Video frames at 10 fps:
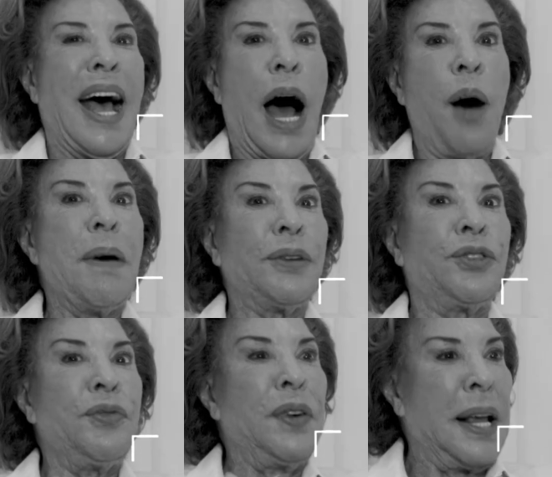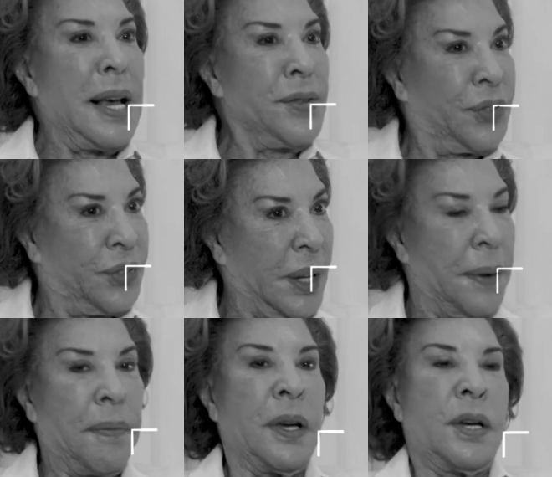Há uma
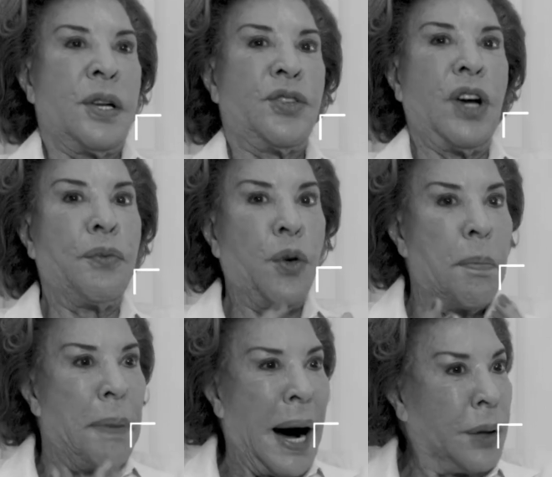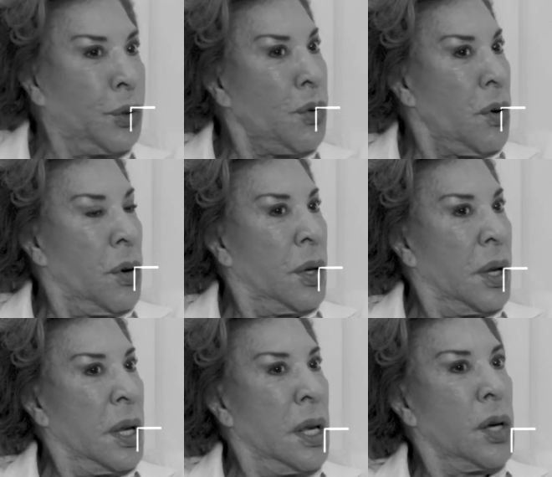diferença de afobado
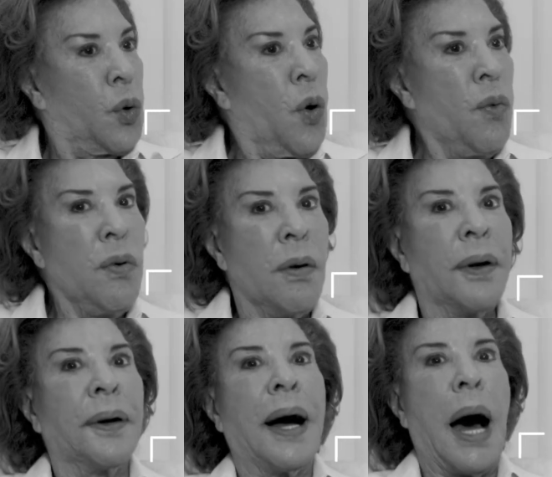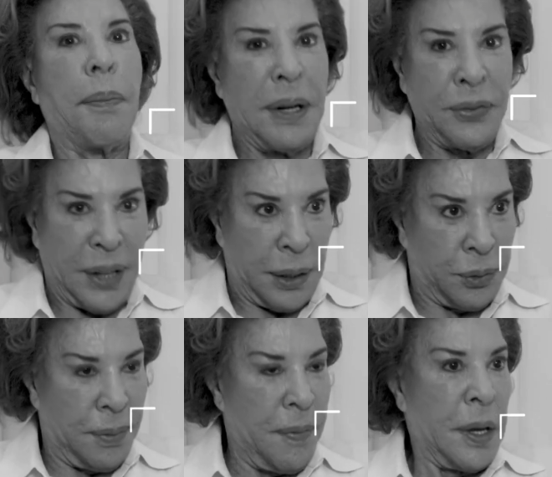e com apressado.
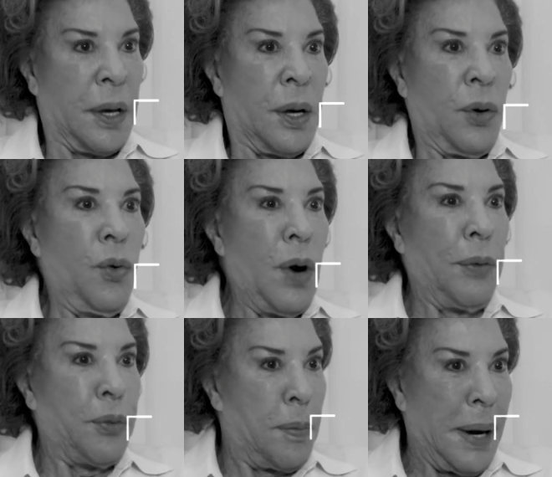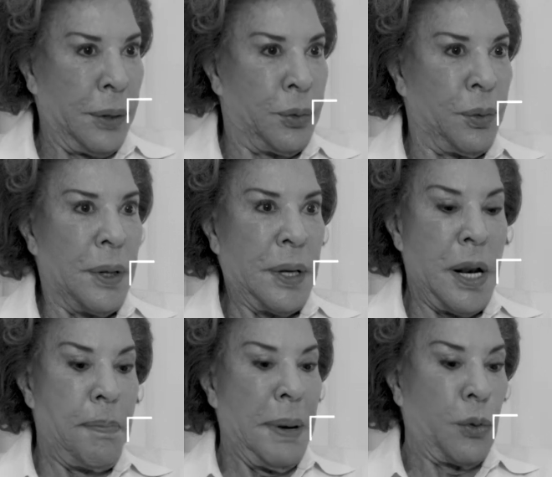O afobado,
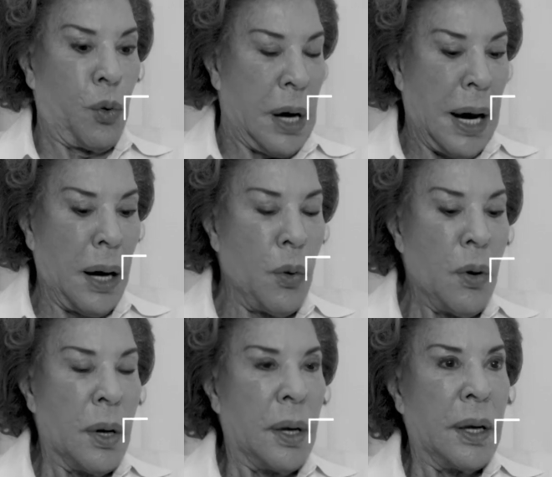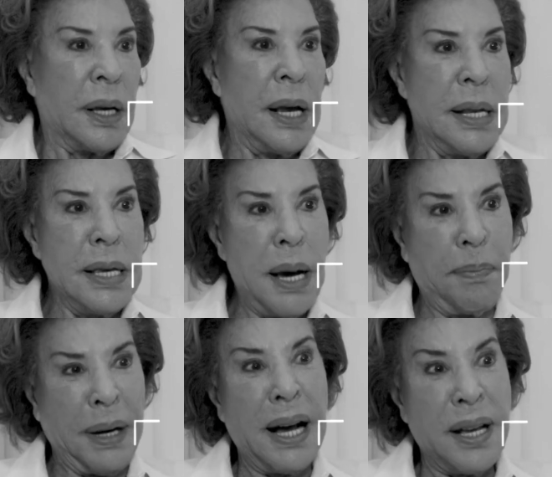ele pega o carro, ele ia
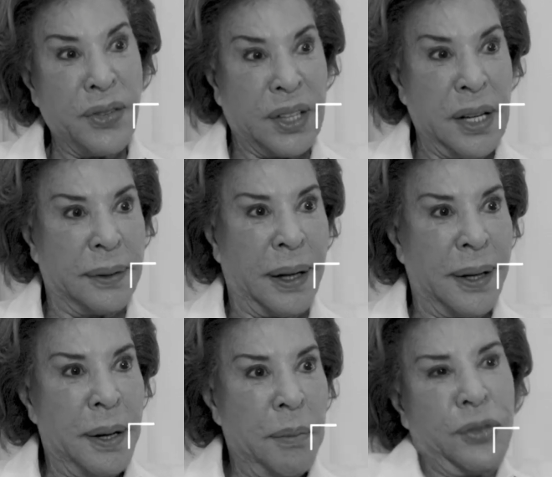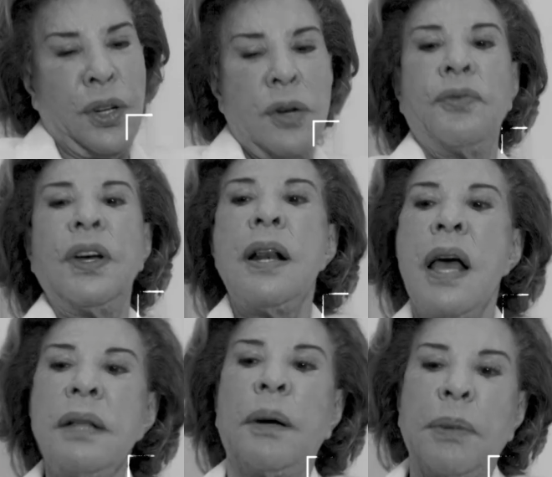para a esquerda, mas ele não vem,
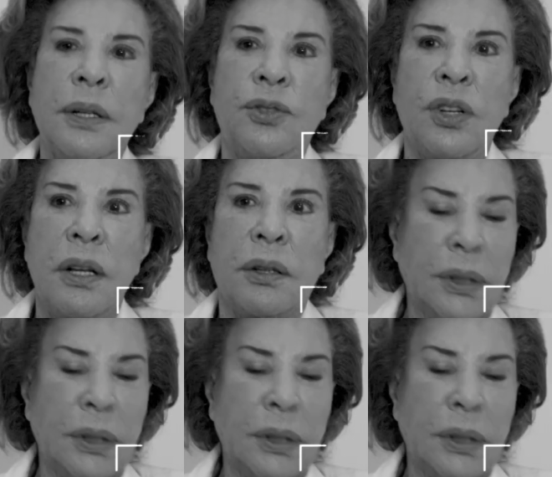ele entra pela direita.